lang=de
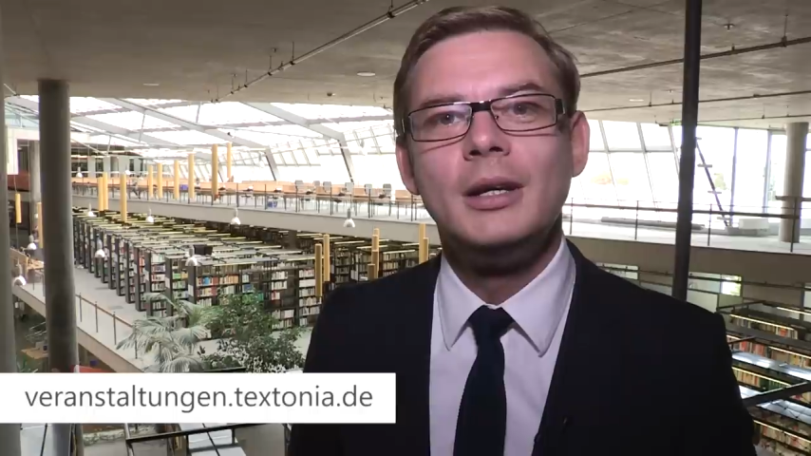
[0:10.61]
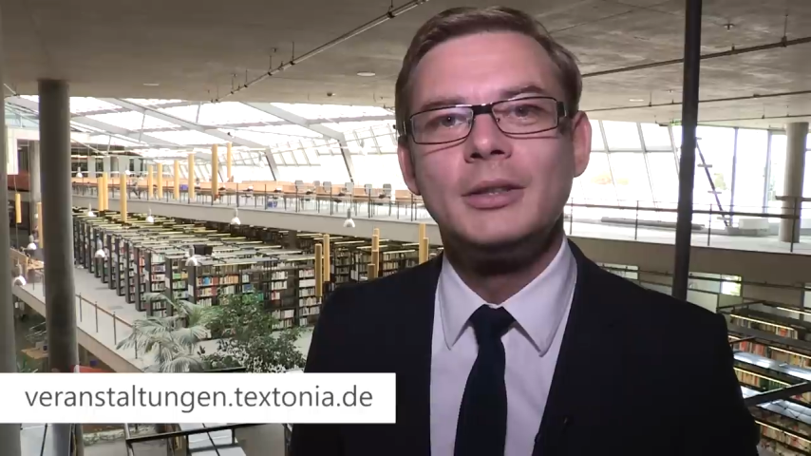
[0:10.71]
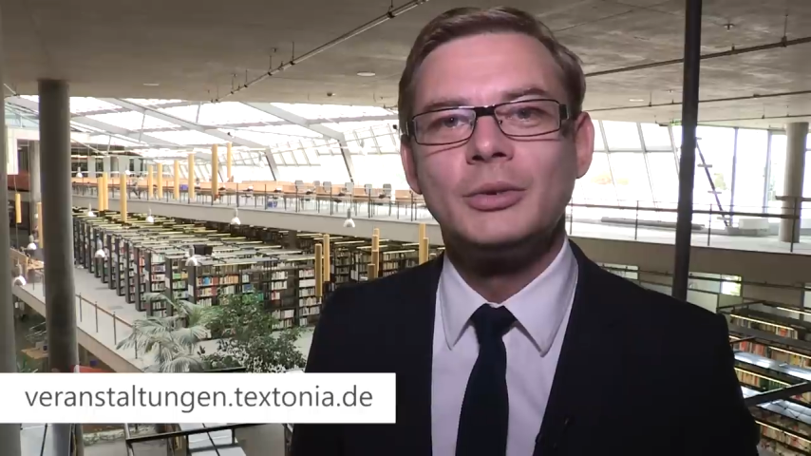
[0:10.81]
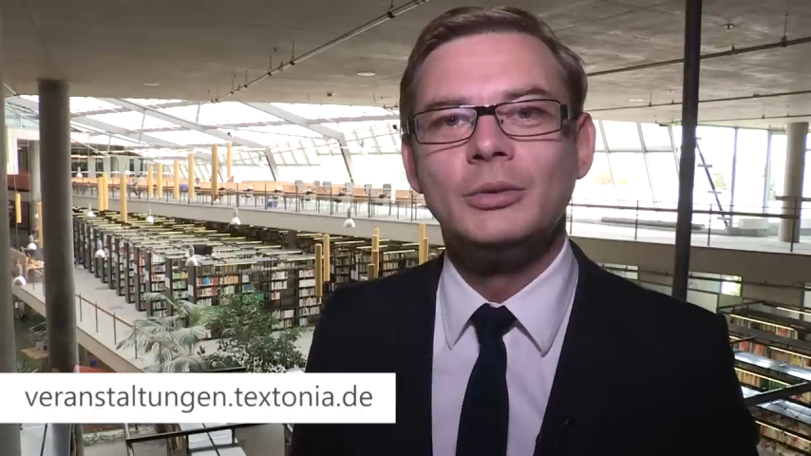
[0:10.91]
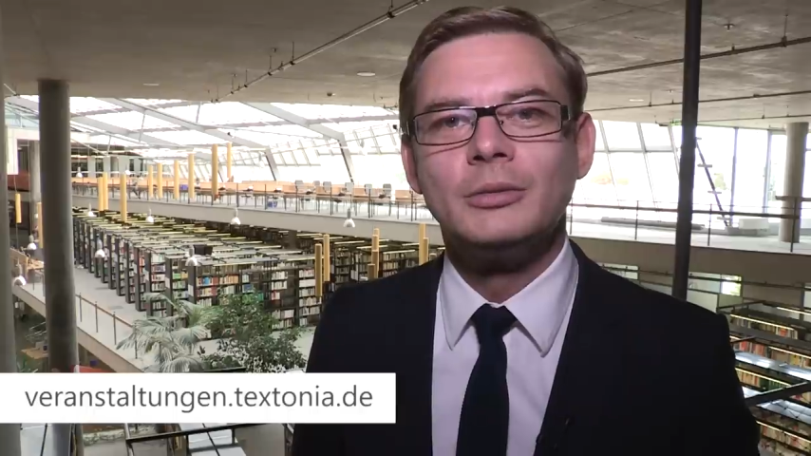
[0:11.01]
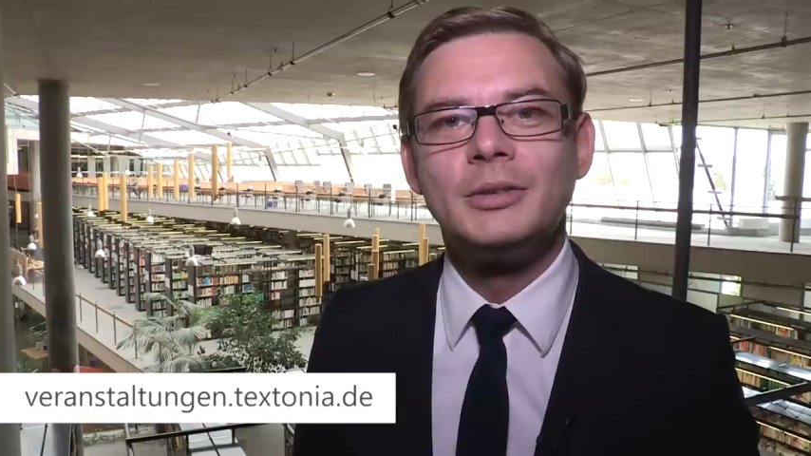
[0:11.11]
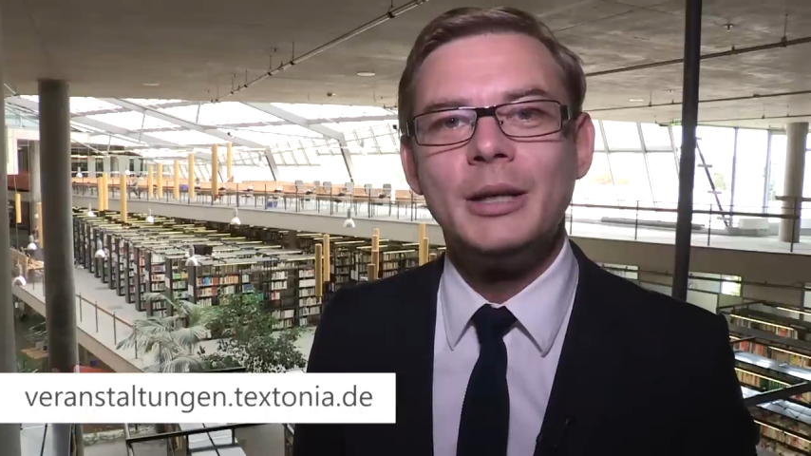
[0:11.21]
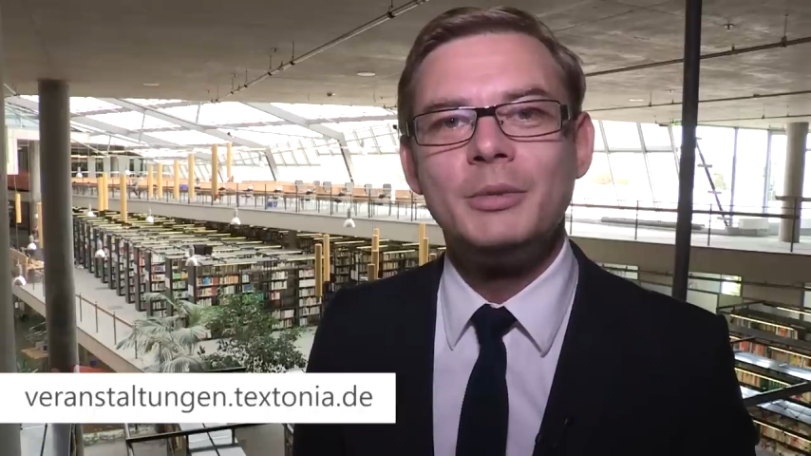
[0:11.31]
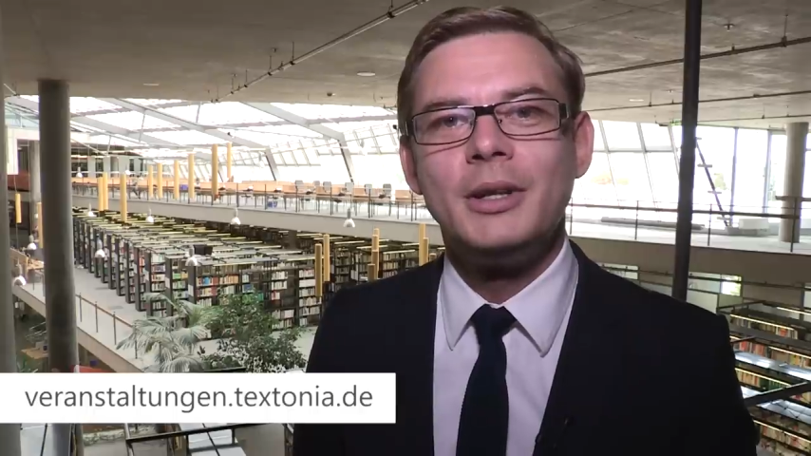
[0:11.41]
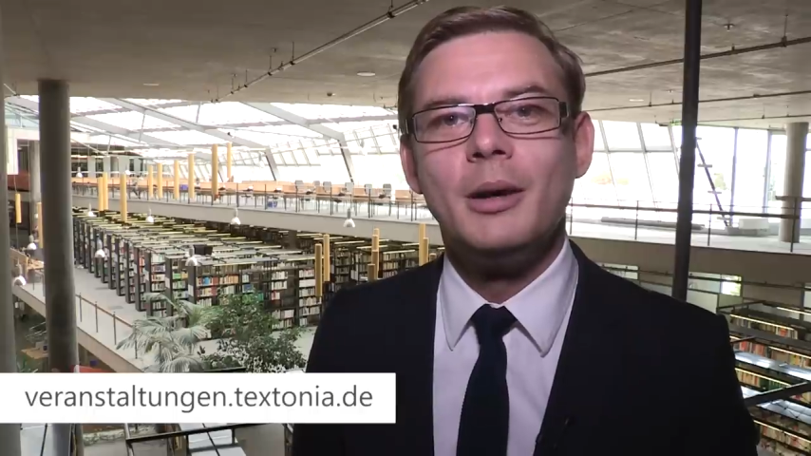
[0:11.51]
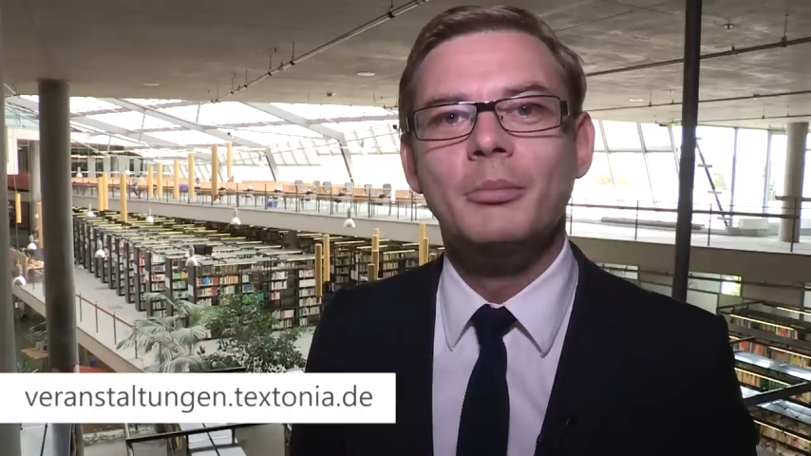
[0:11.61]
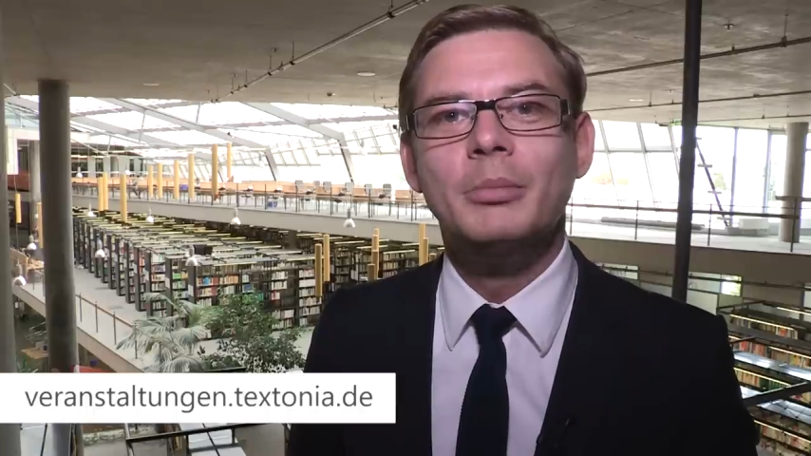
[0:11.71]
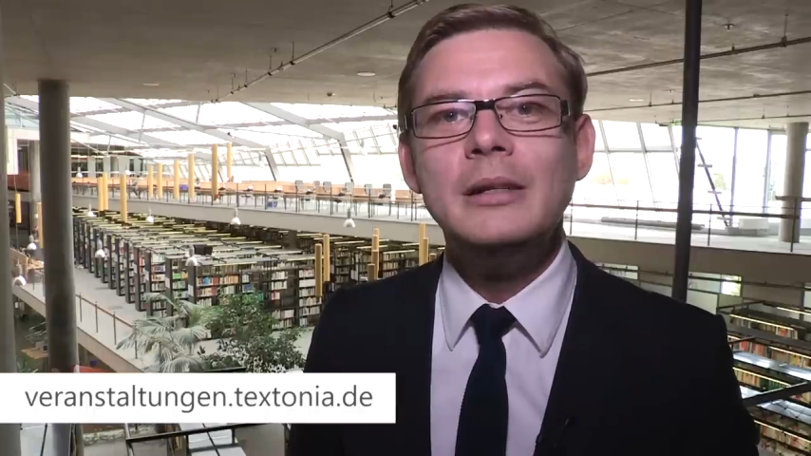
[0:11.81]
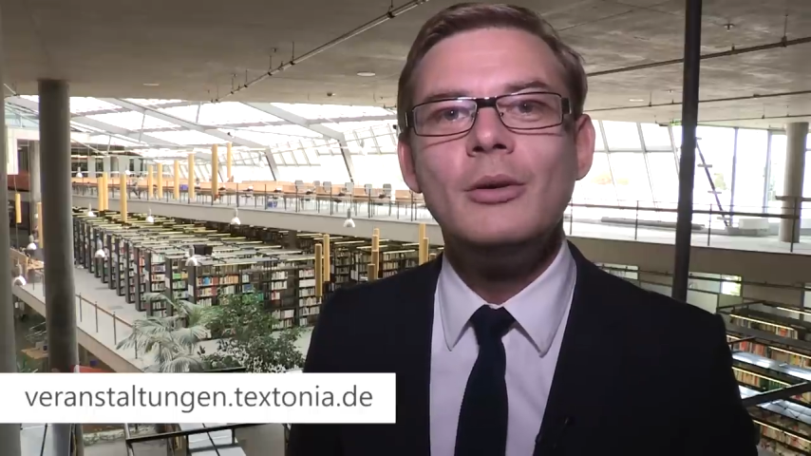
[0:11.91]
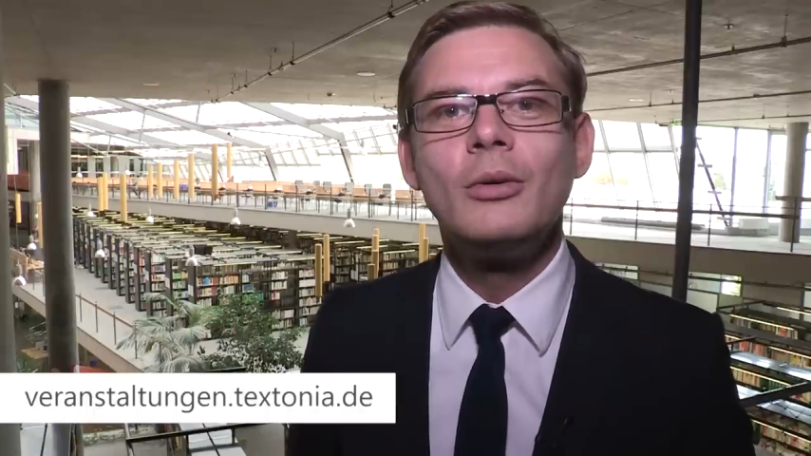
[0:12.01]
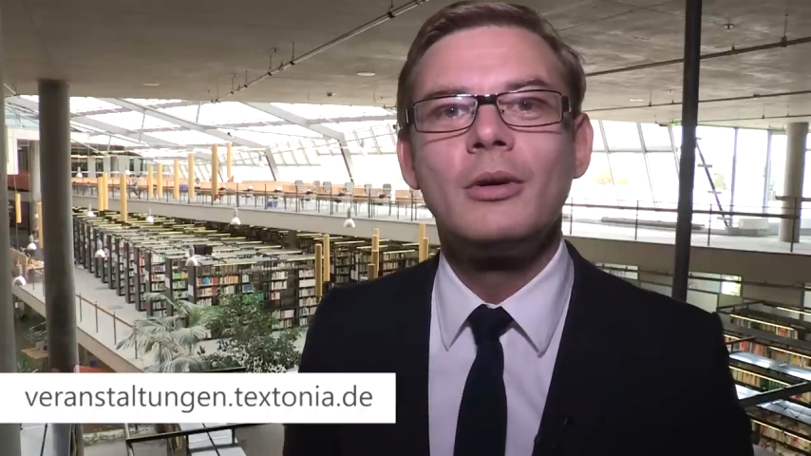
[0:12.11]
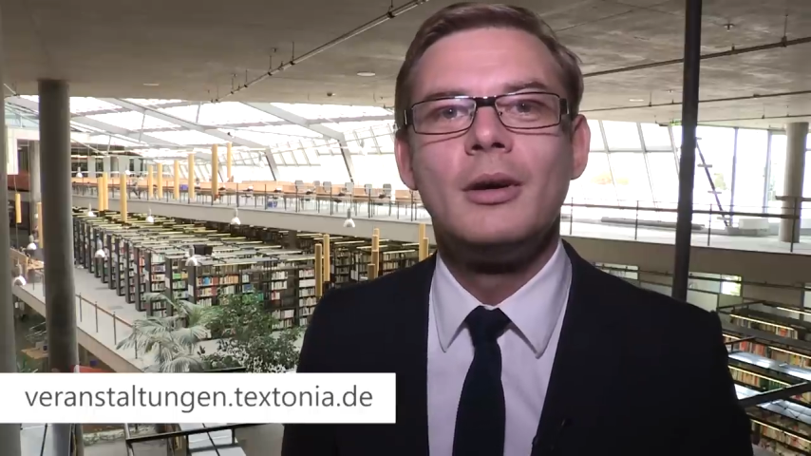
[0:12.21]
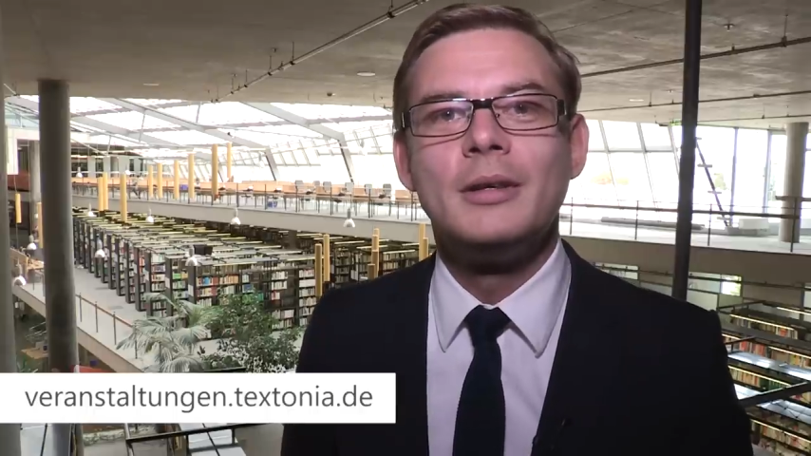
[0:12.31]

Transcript: zu Themen der Bildung,